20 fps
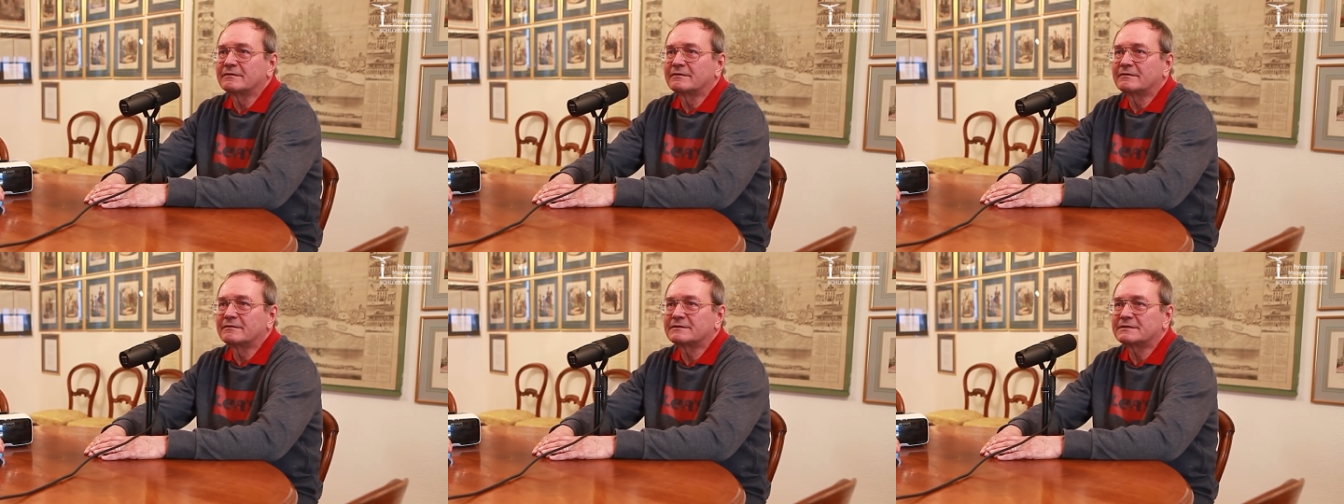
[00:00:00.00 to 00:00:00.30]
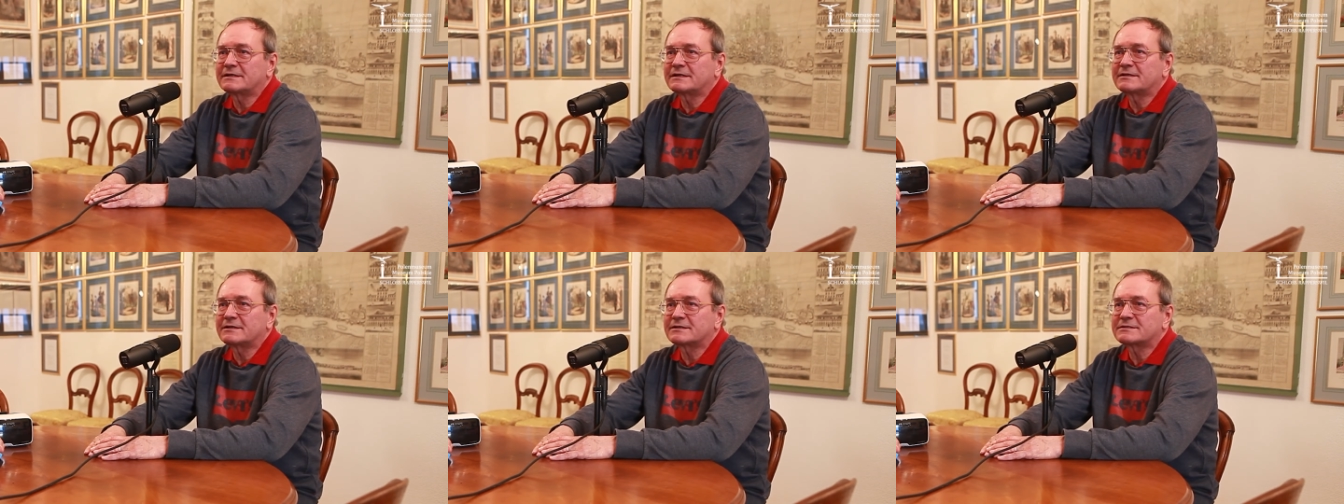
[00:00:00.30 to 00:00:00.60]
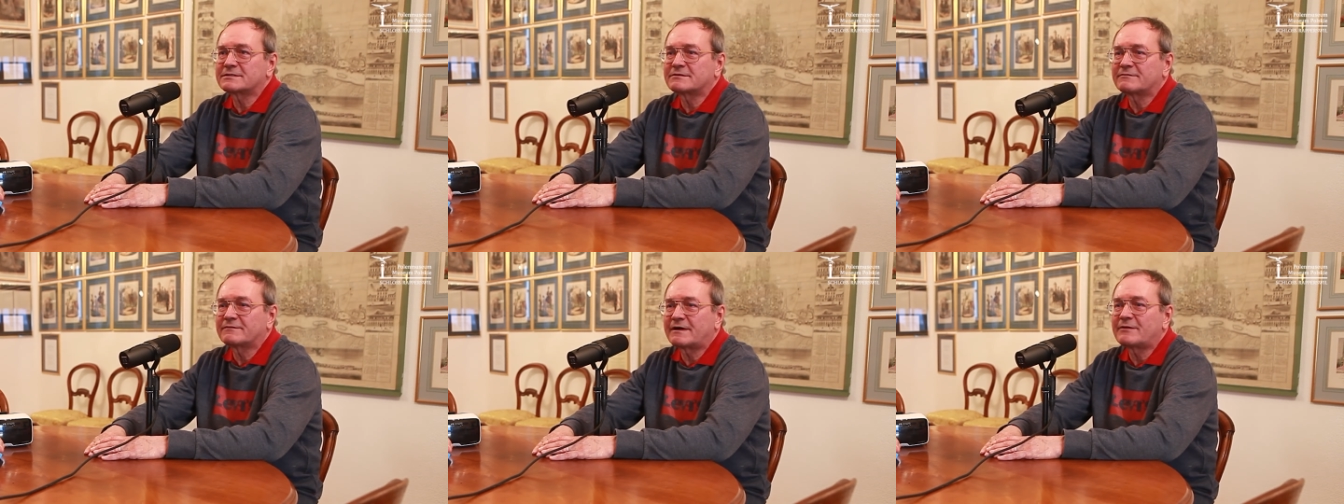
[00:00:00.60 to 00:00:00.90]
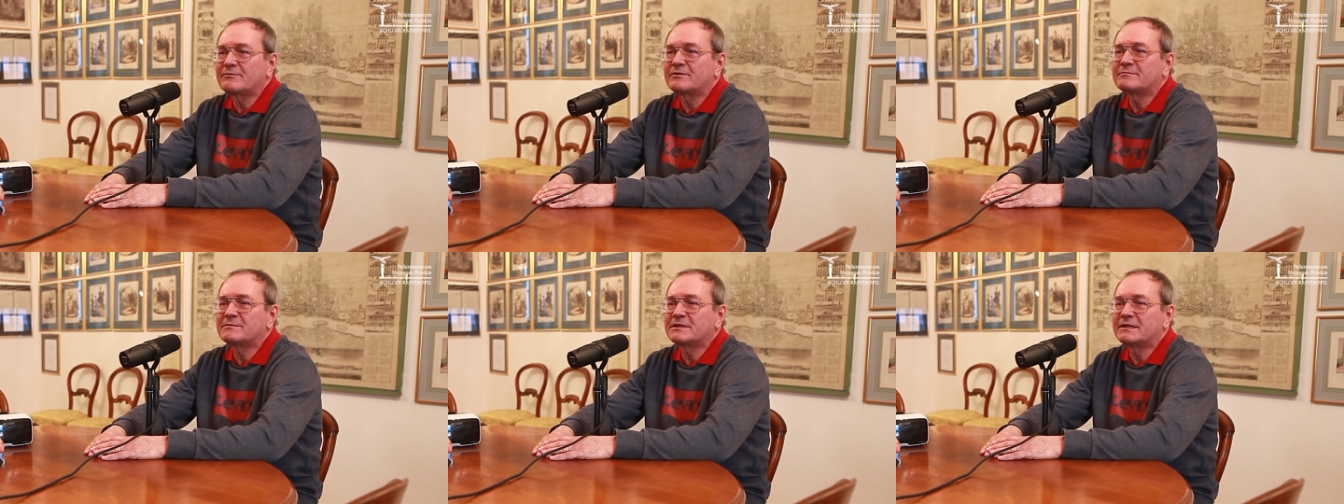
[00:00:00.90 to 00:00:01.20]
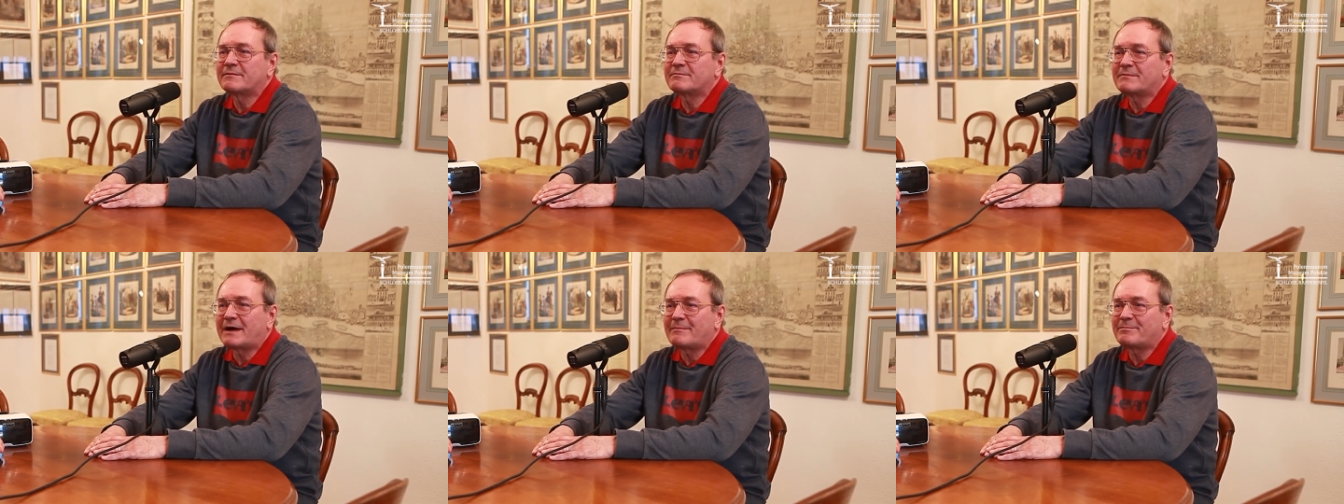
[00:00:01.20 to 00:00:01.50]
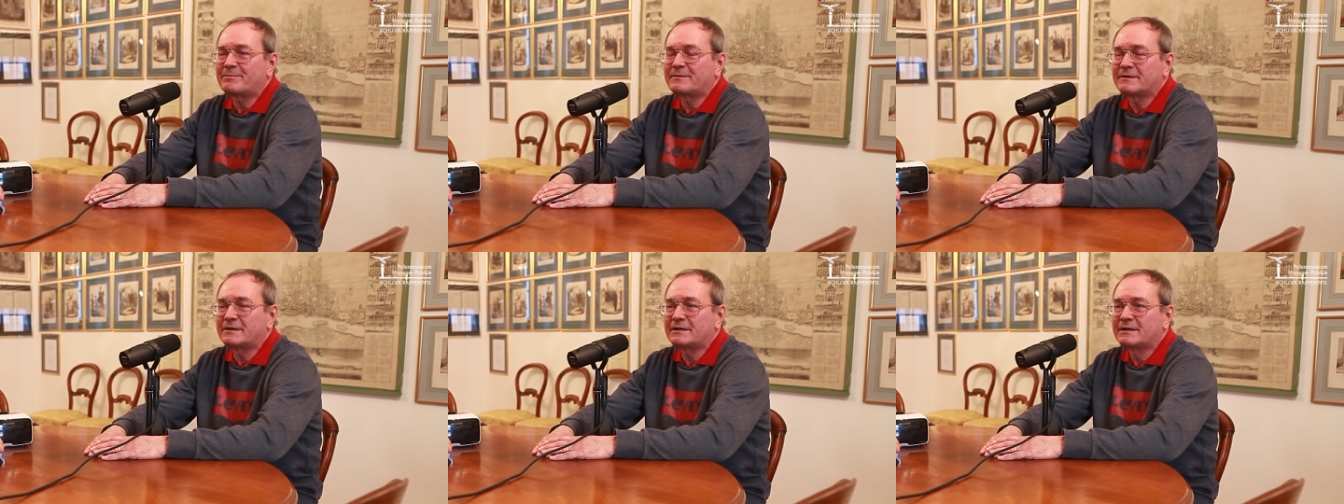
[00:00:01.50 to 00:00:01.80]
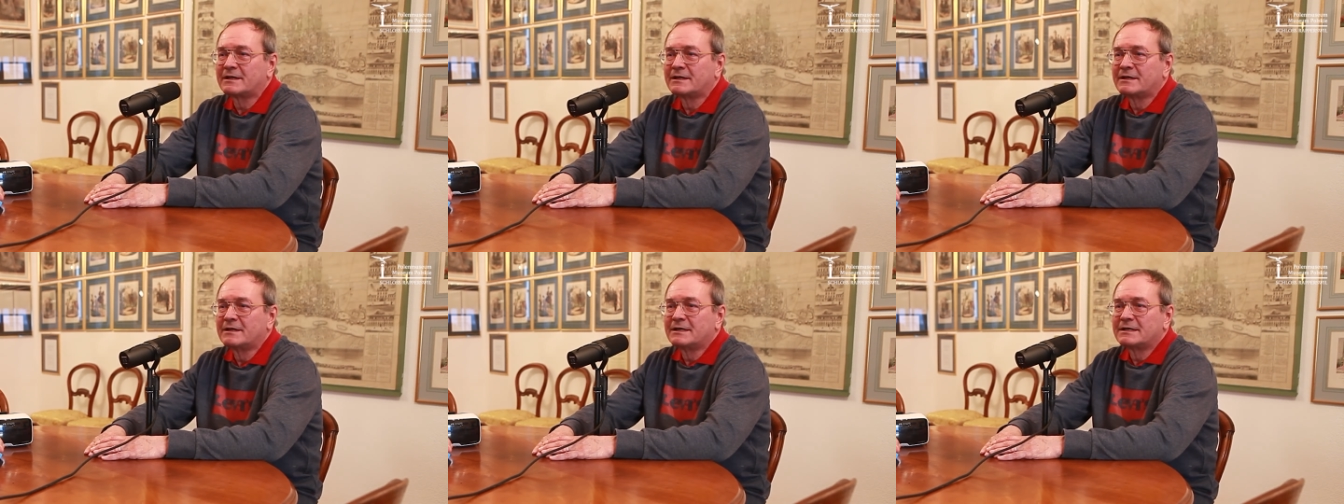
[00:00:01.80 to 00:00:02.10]
zainteresowały mnie mapy,
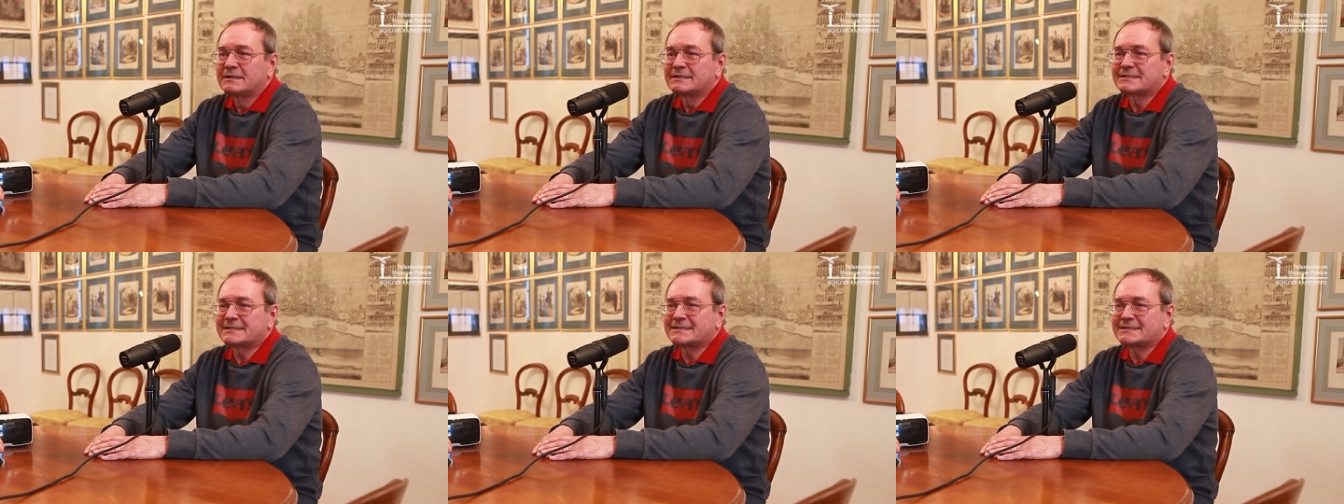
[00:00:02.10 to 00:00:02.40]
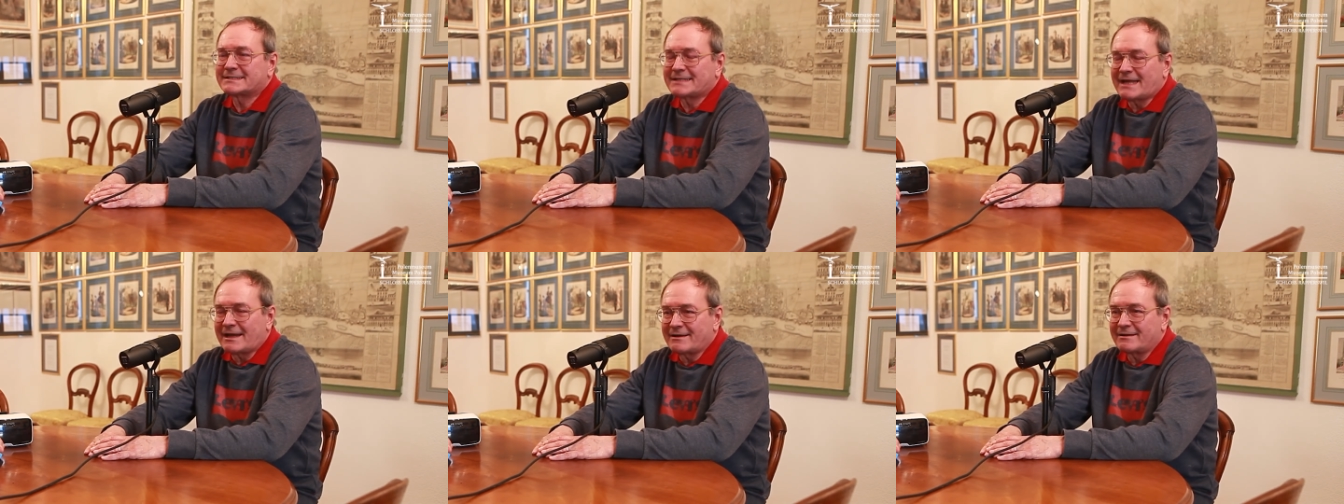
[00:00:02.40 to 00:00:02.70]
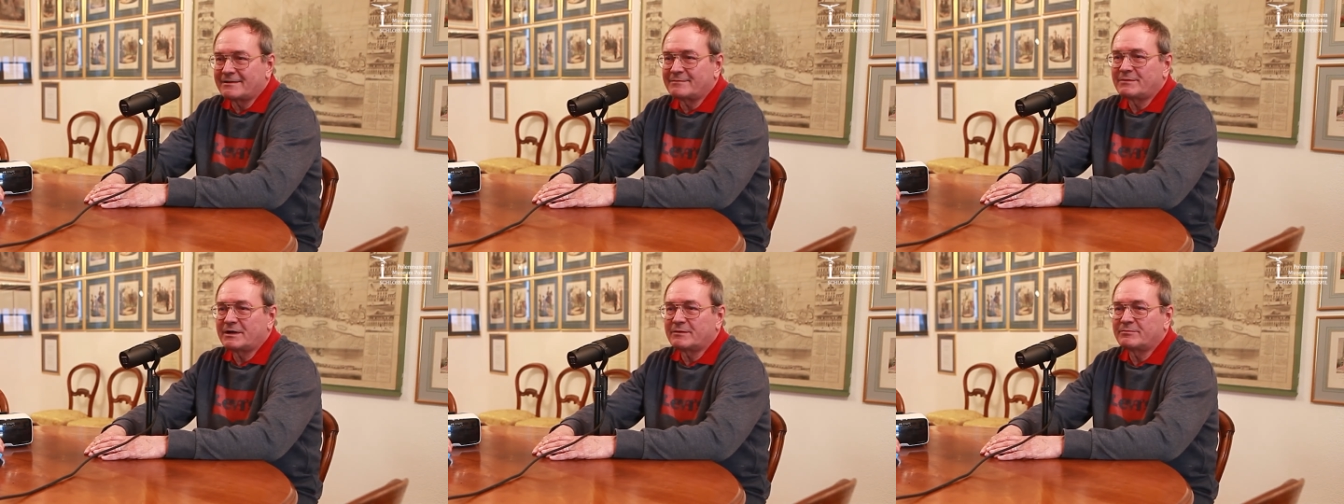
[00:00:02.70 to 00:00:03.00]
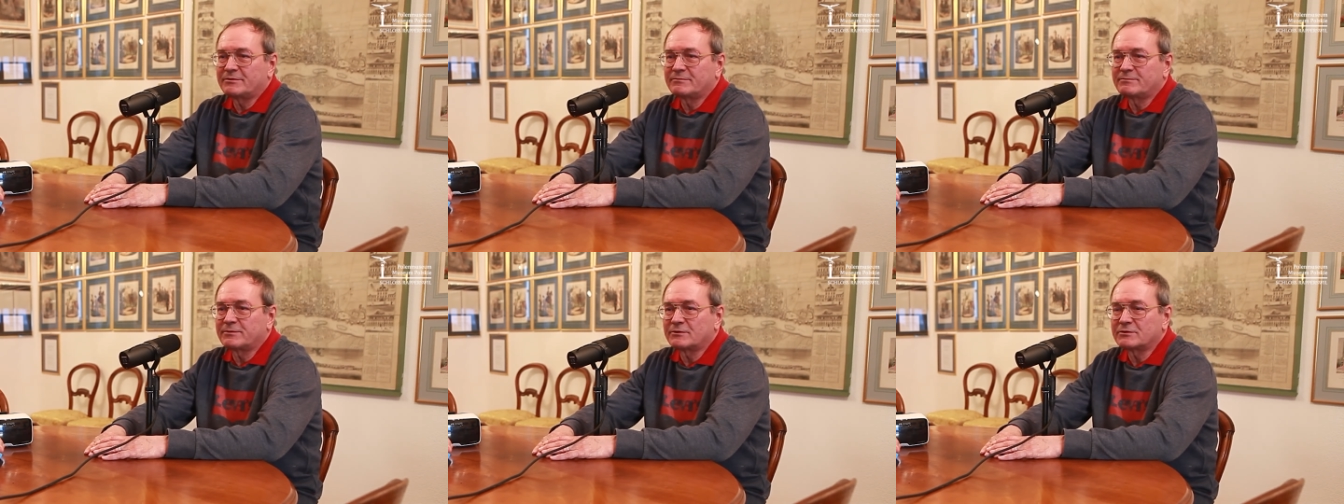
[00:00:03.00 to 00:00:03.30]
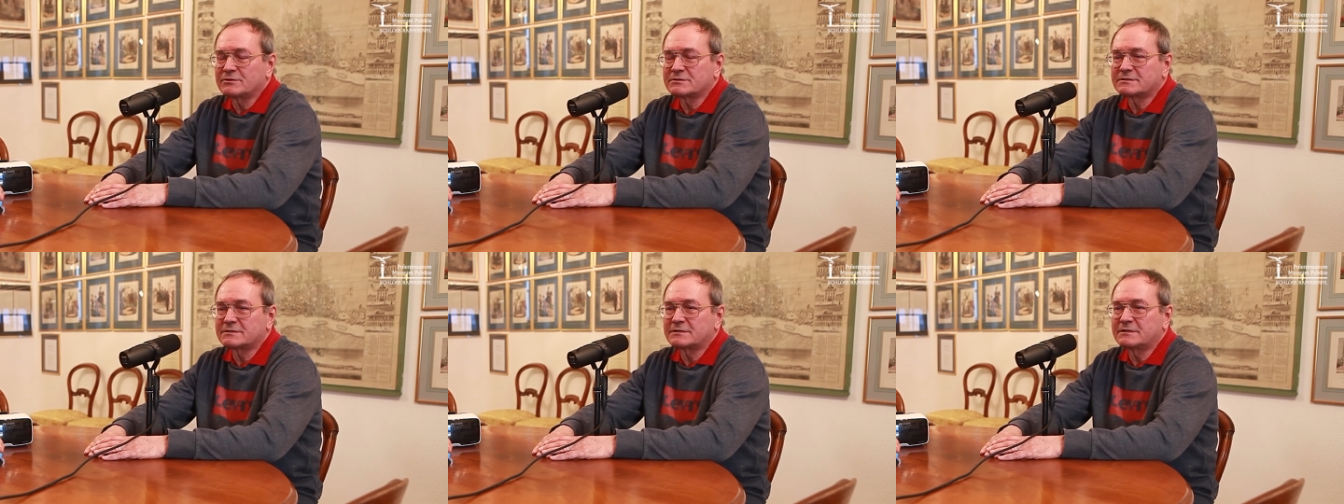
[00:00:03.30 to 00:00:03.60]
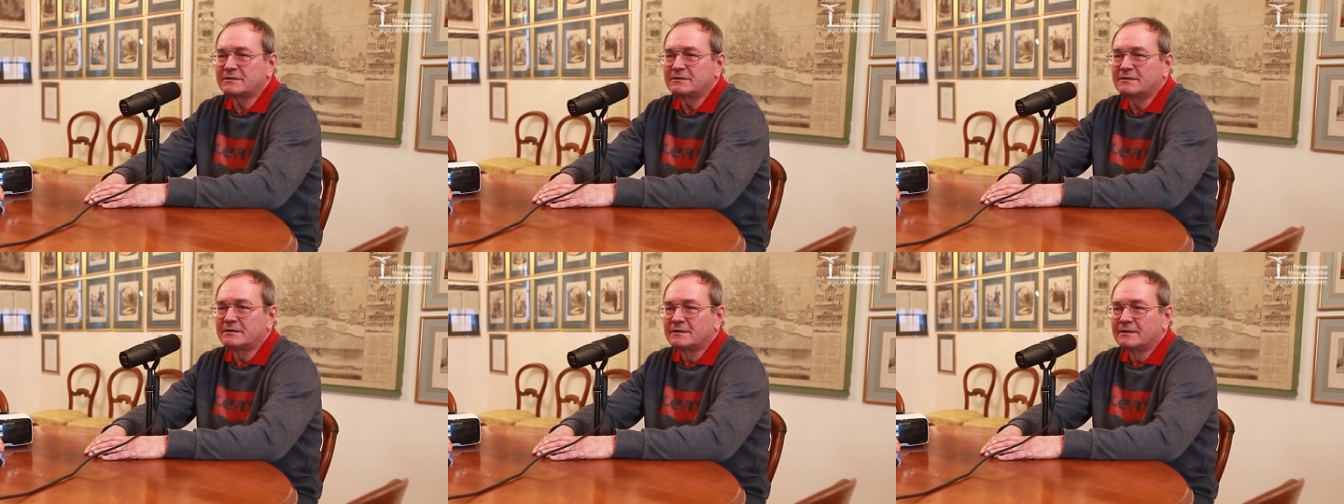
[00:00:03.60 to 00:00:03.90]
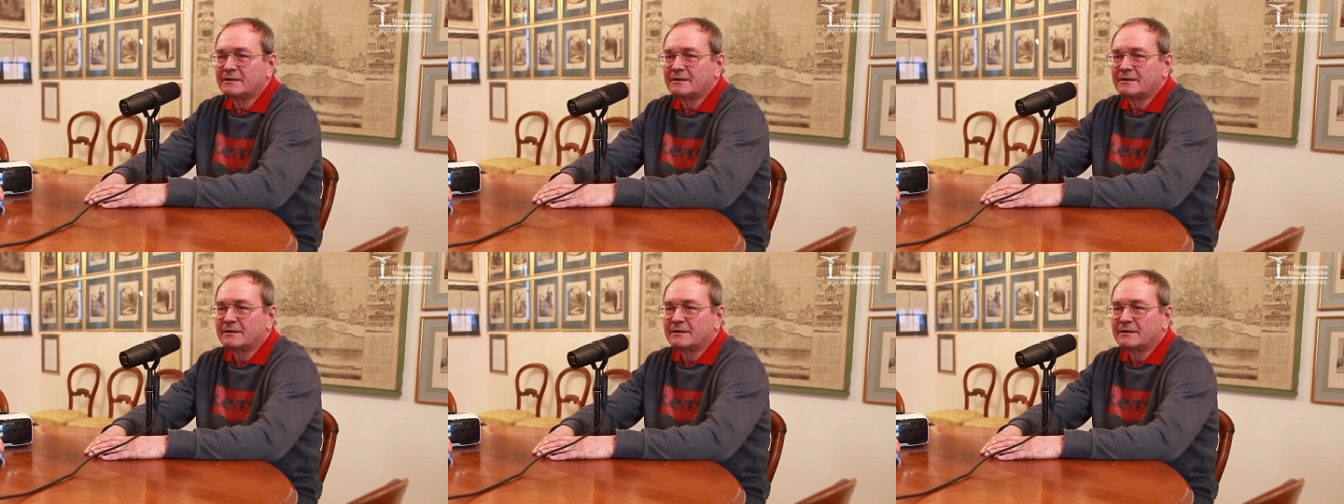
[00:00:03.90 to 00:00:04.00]
stare mapy Polski,